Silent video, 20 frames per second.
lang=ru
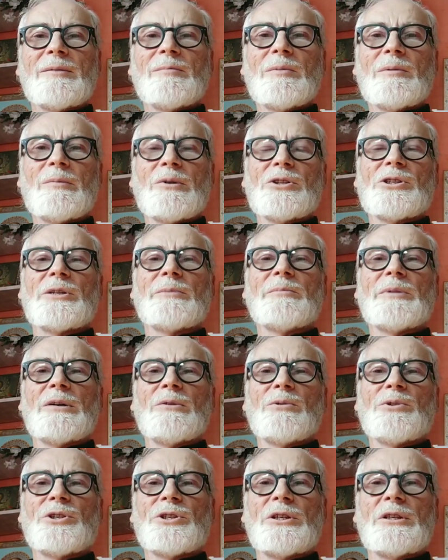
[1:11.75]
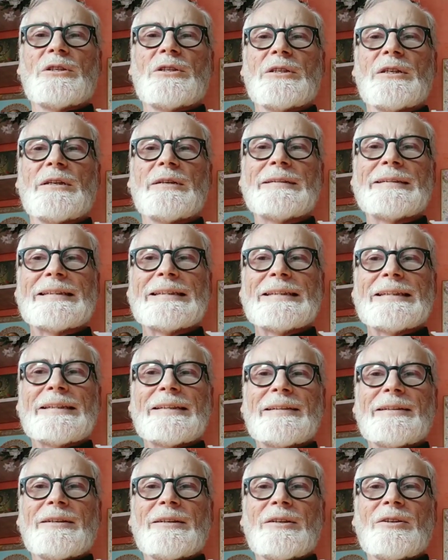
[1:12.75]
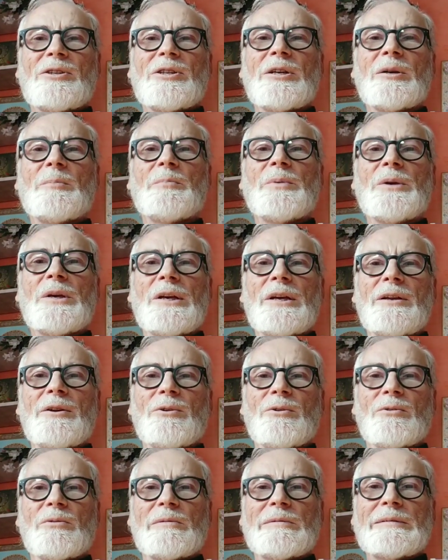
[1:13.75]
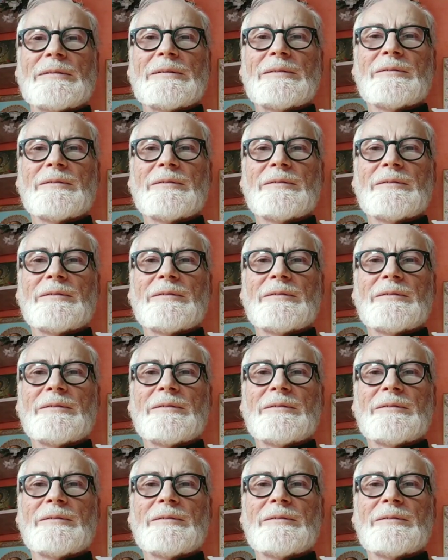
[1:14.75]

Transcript: мы можем научиться терпению,